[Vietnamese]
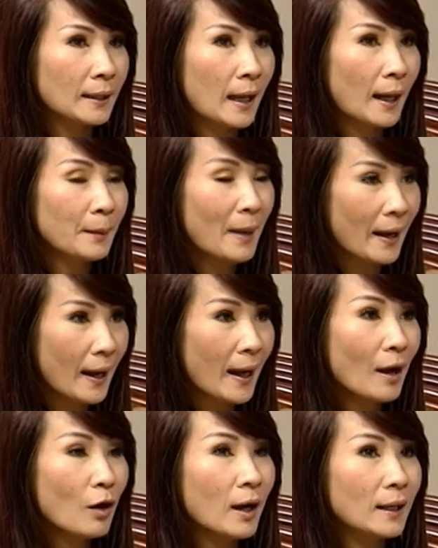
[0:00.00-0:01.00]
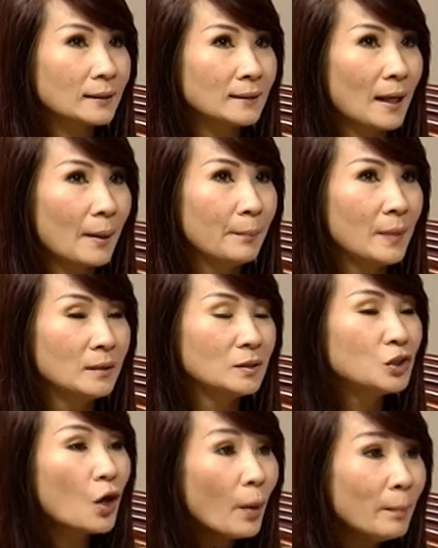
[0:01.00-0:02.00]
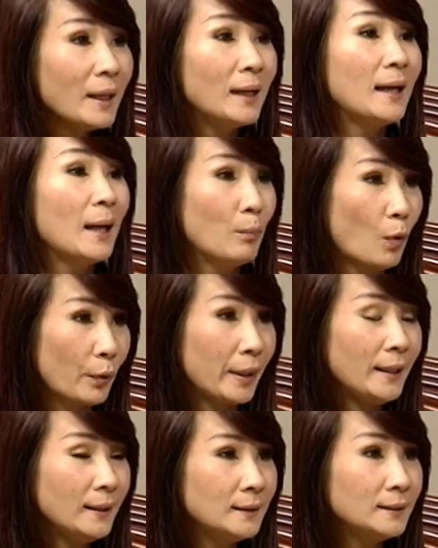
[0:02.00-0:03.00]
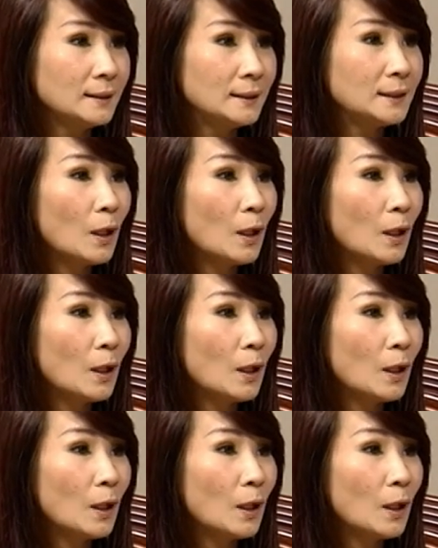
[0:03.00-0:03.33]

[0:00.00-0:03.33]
cái bài hát hoặc là mình cho mình là một cái người